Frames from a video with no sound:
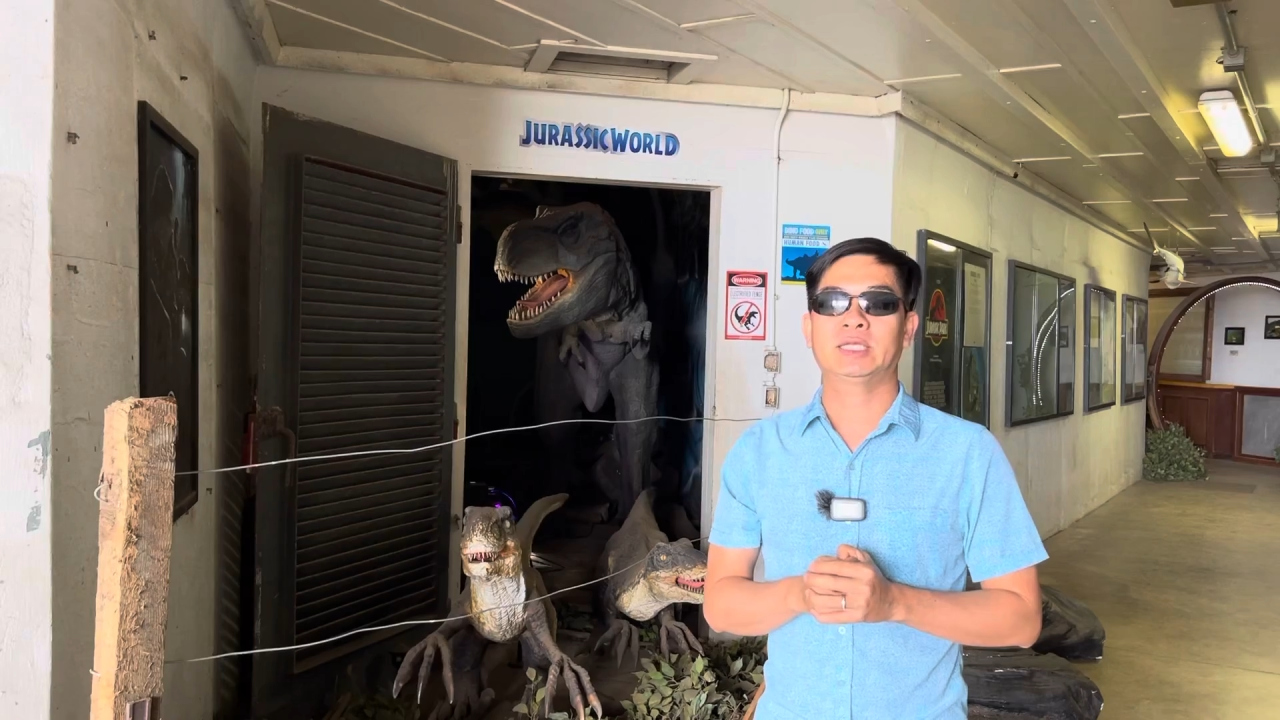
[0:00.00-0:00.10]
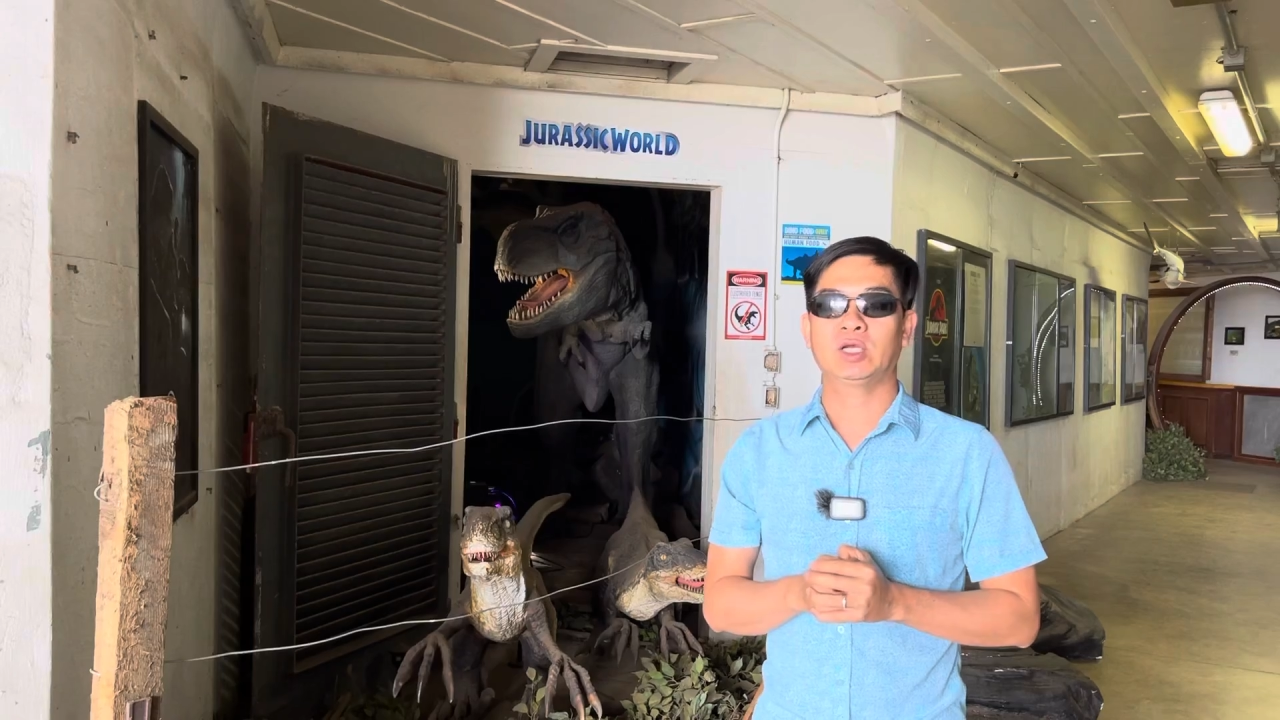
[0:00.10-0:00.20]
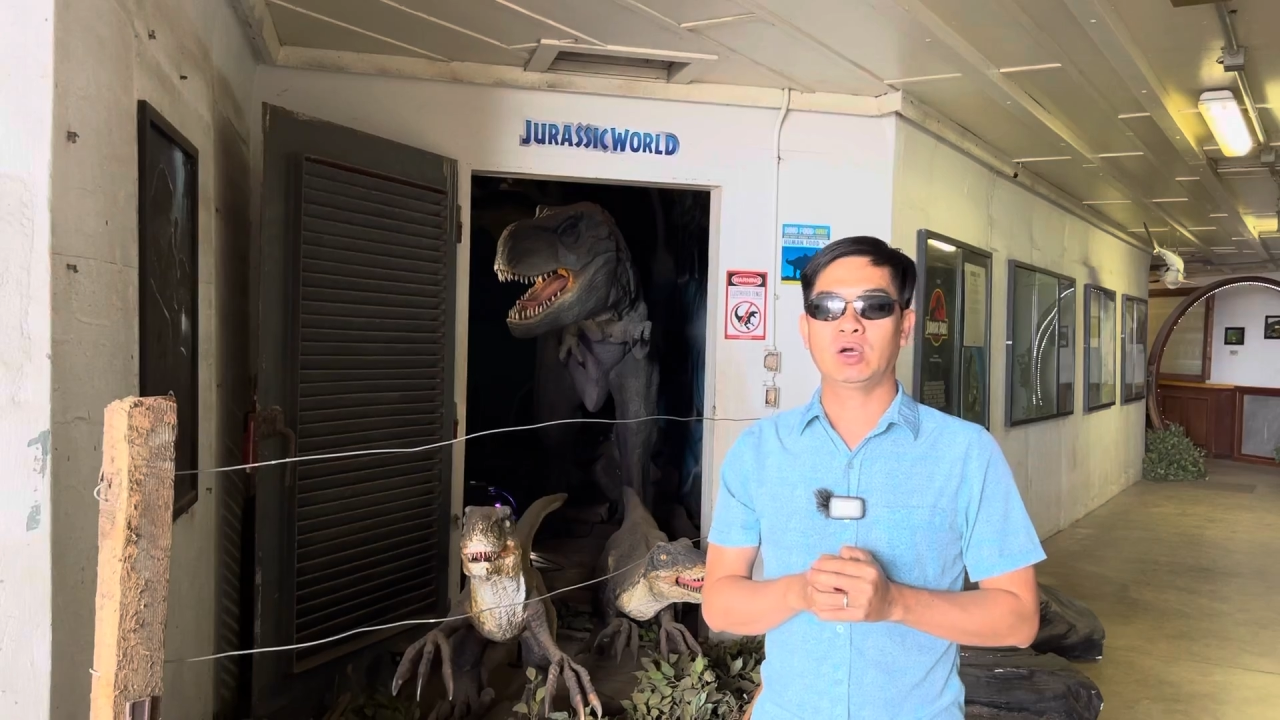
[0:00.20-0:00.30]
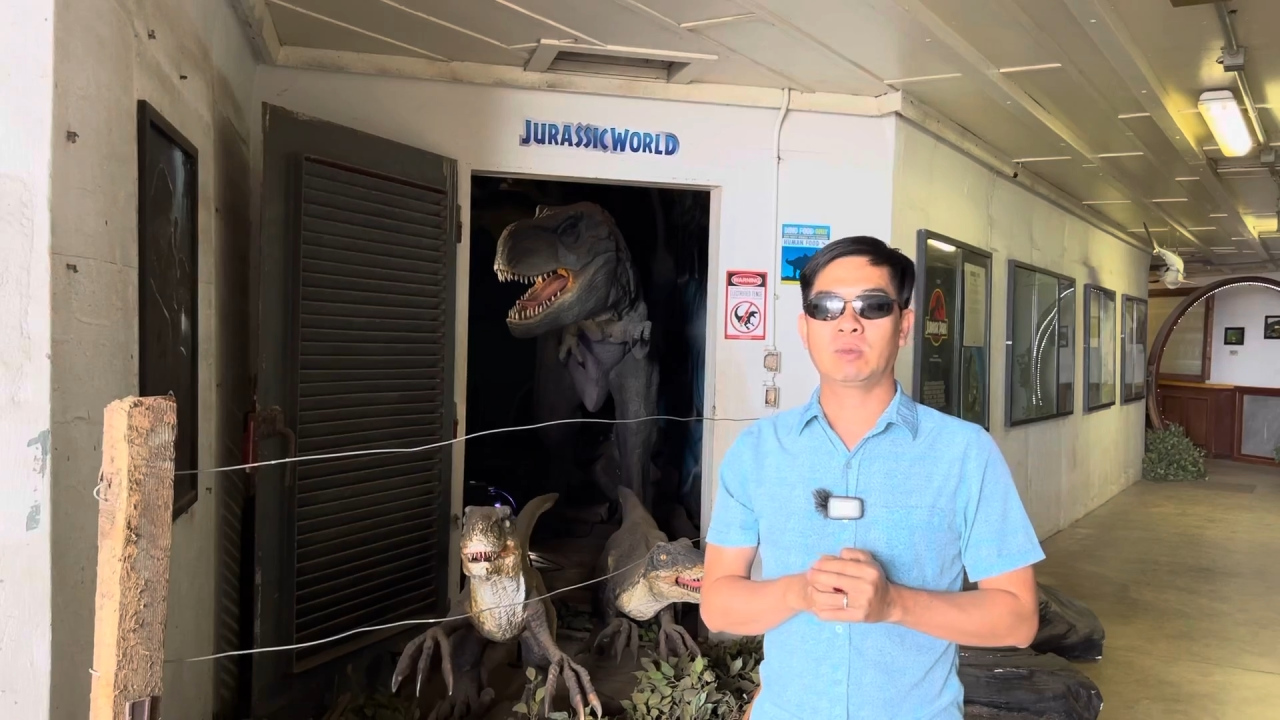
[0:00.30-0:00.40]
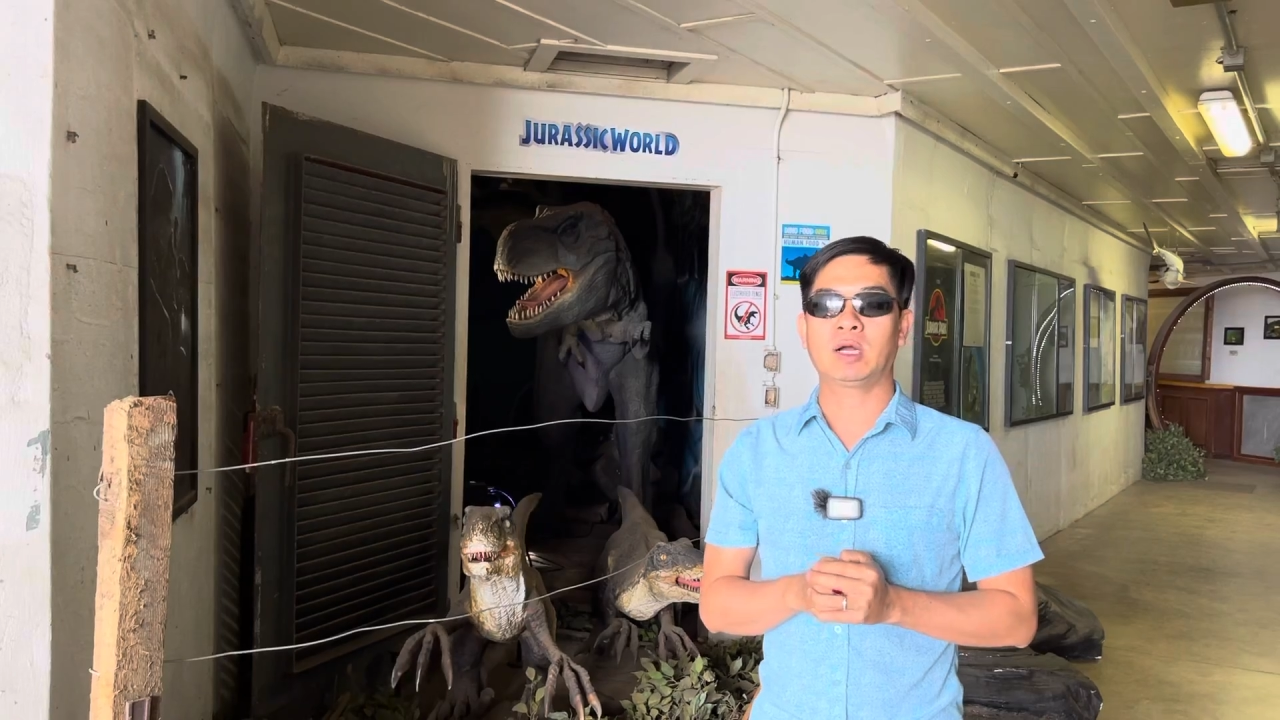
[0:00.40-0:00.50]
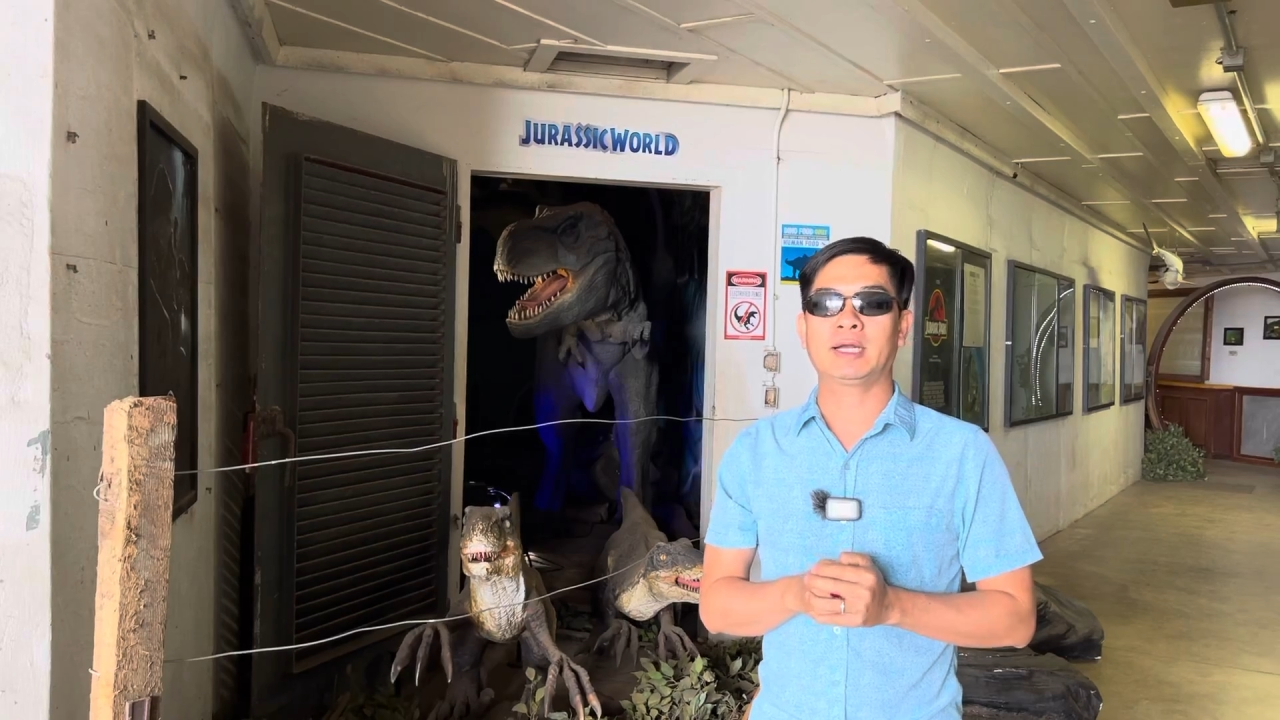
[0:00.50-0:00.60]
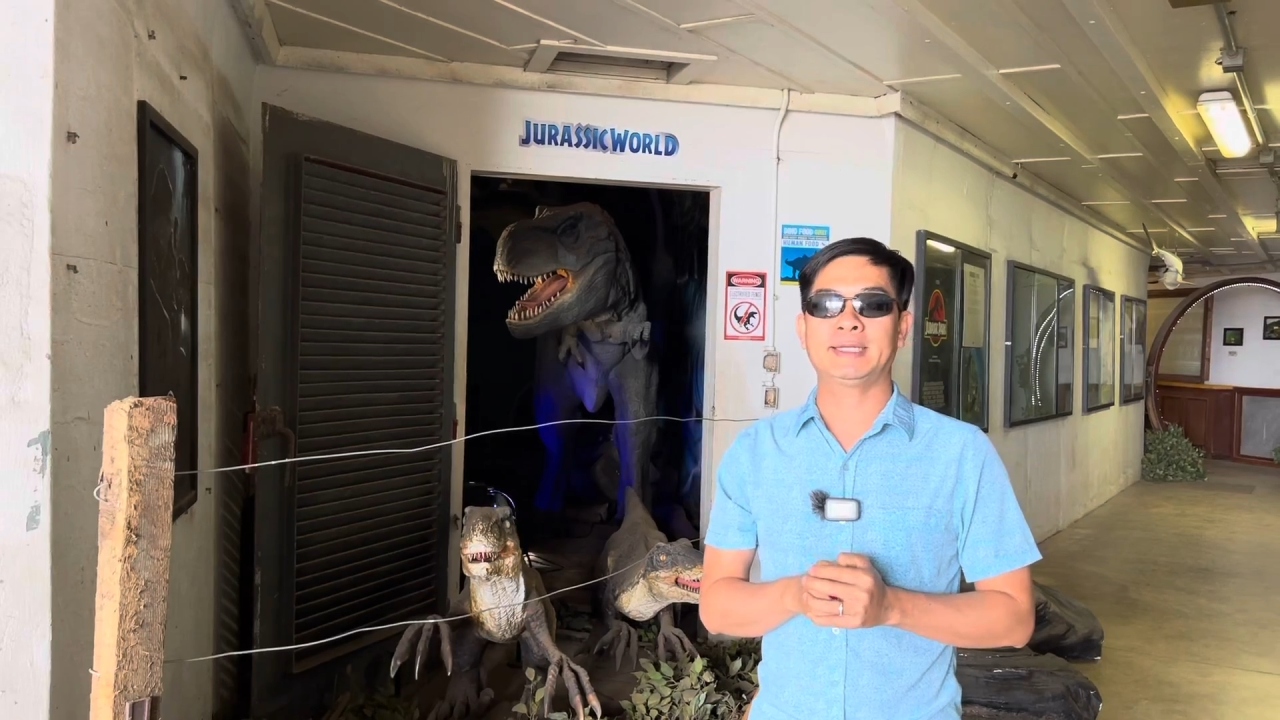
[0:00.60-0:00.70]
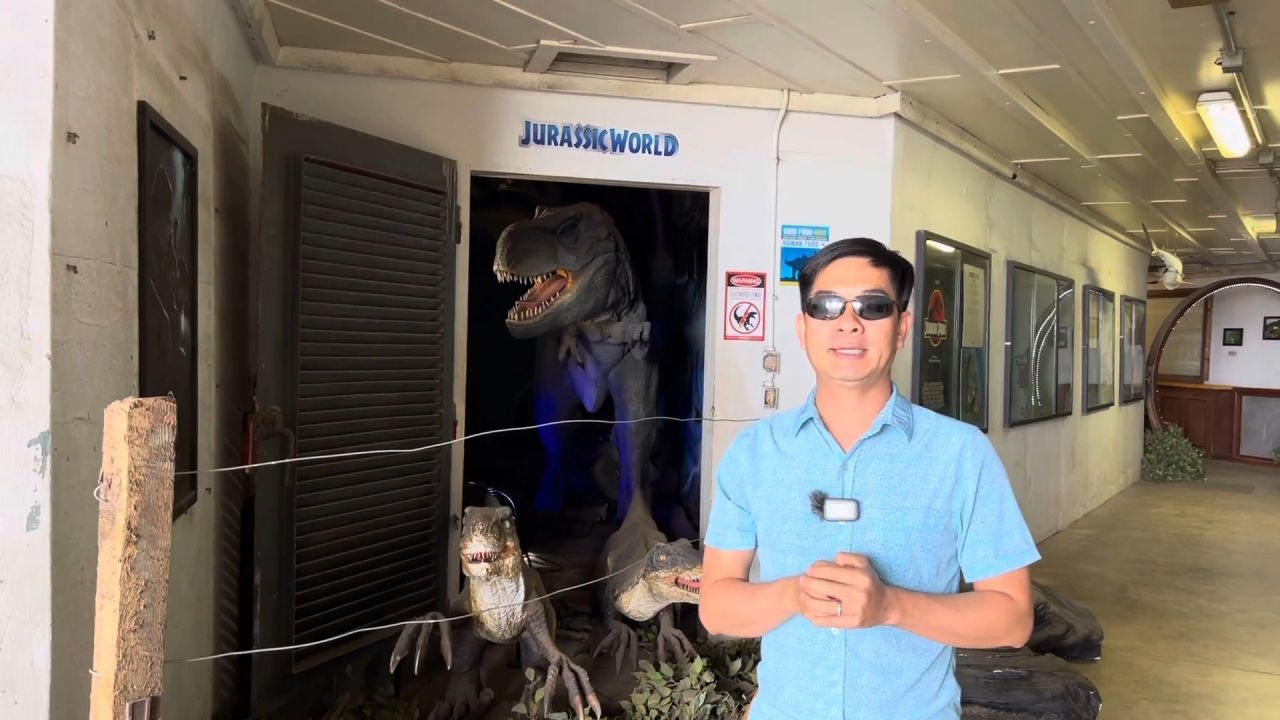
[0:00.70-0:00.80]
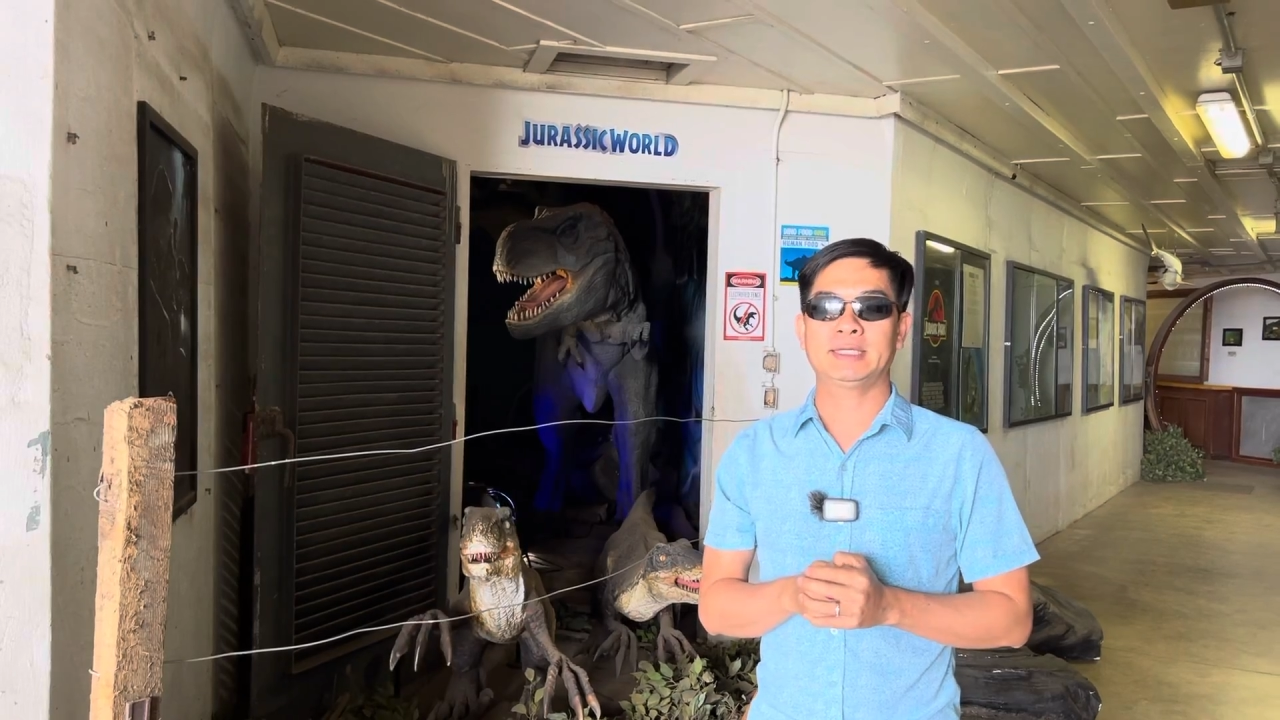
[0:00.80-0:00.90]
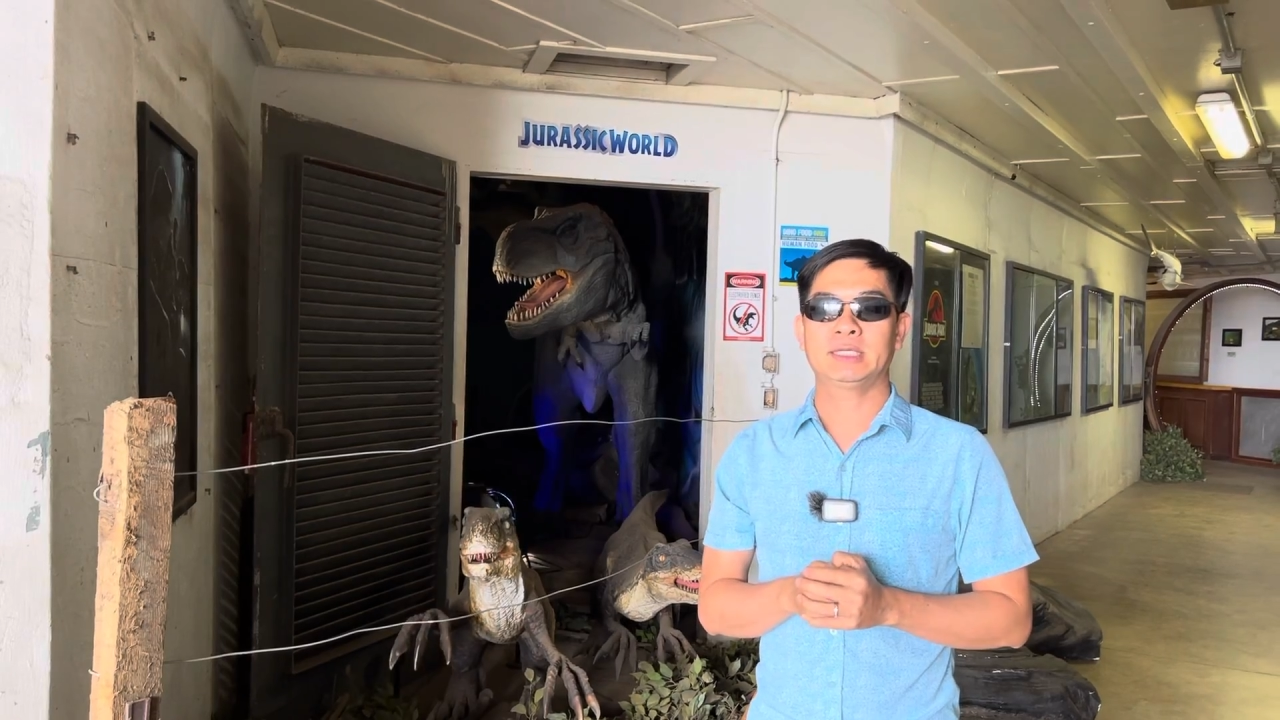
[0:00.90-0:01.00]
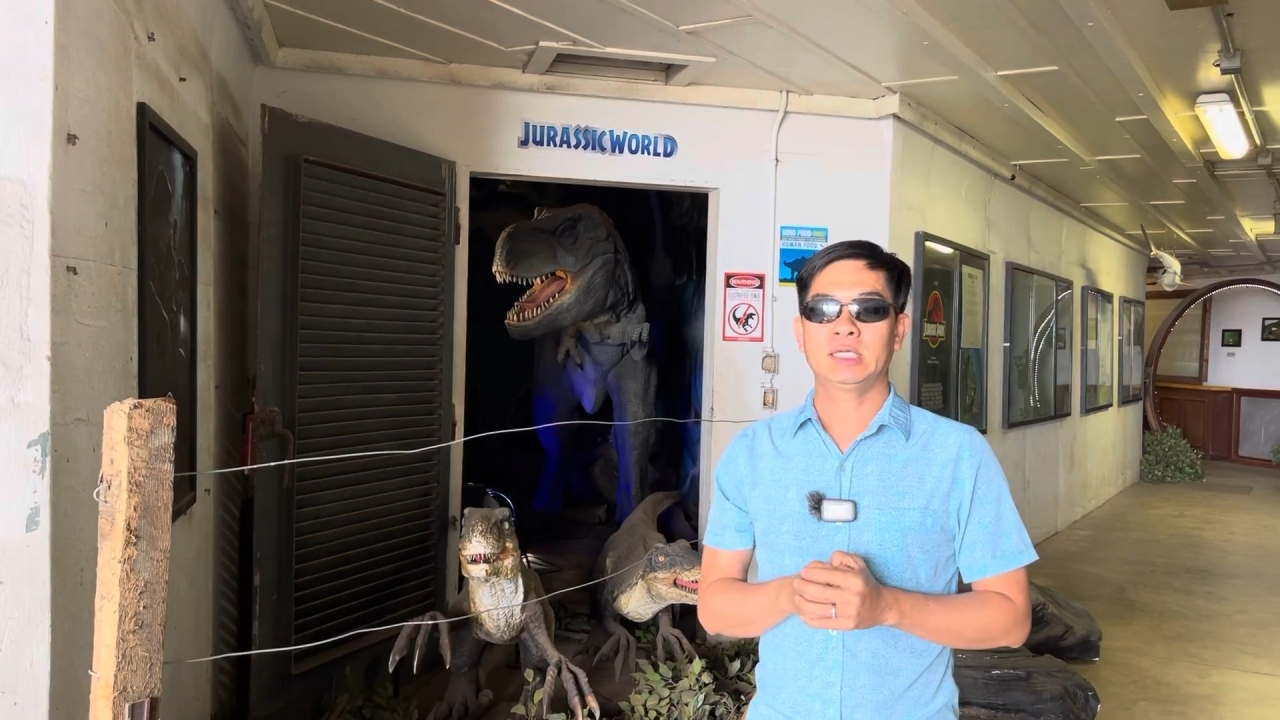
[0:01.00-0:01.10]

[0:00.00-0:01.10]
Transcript: thì gồm có cái gì